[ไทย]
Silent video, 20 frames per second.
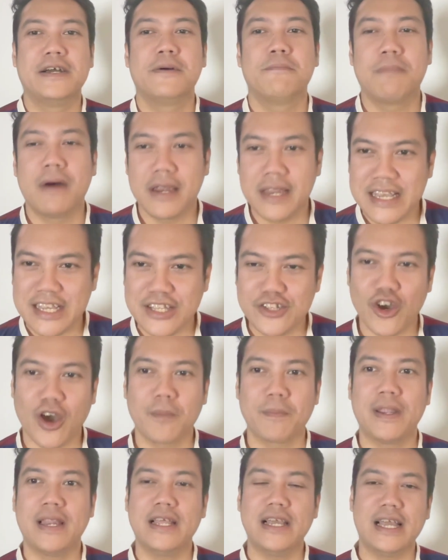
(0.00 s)
พเนจรไป
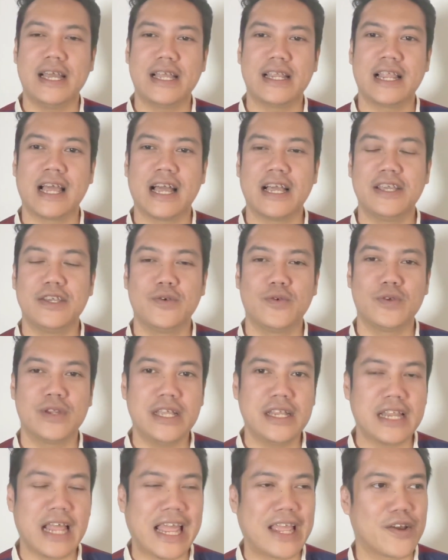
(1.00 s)
เรื่อยนะอยู่ที่
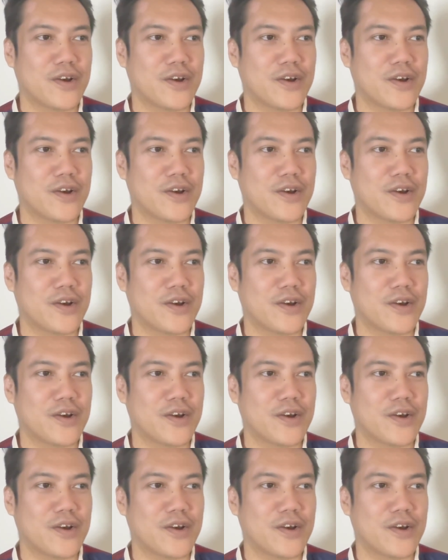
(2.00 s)
ไหน